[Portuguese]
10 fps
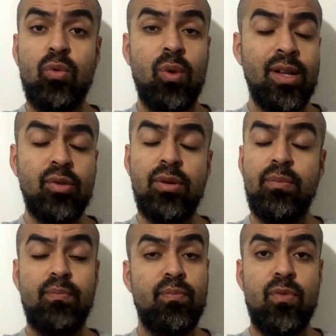
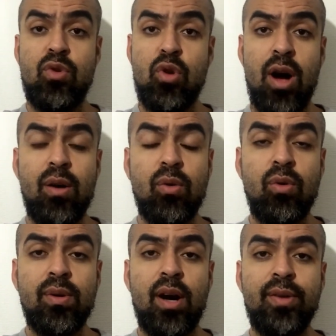quando jogam
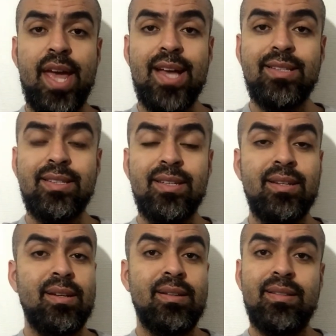com o Kalnietz,
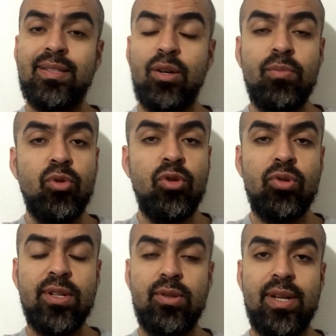são
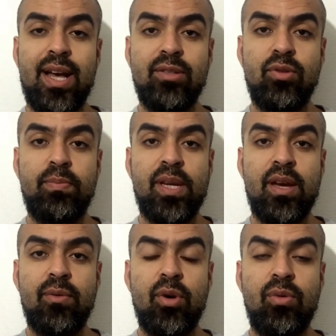muito acionados no pick
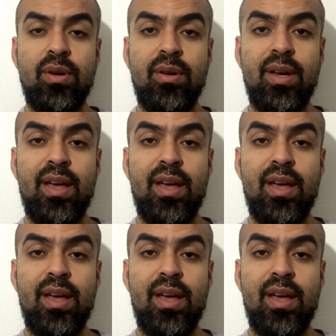and roll.